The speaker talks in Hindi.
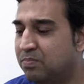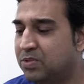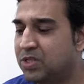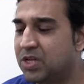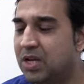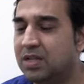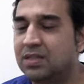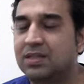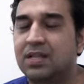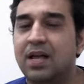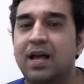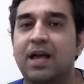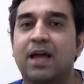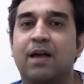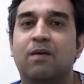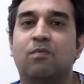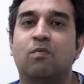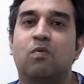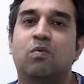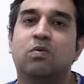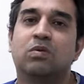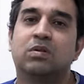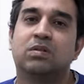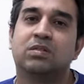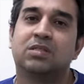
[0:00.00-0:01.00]
जनता है
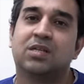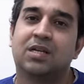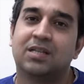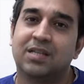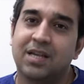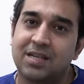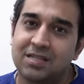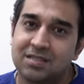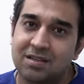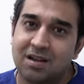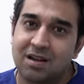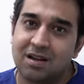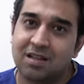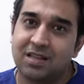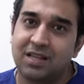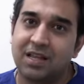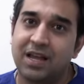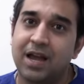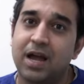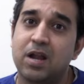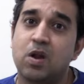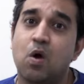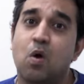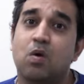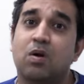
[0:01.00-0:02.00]
वो सजेस्ट
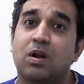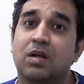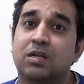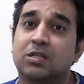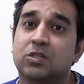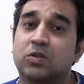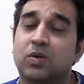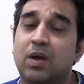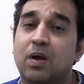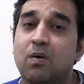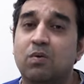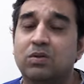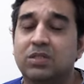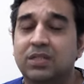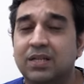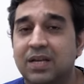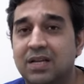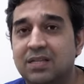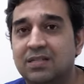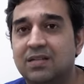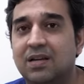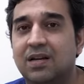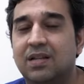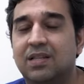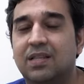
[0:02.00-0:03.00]
करती है डॉक्टर्स जो हैं वो
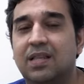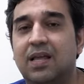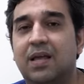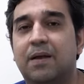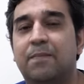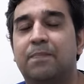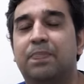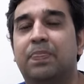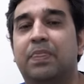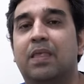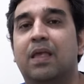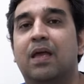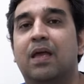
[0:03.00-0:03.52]
सजेस्ट करते हैं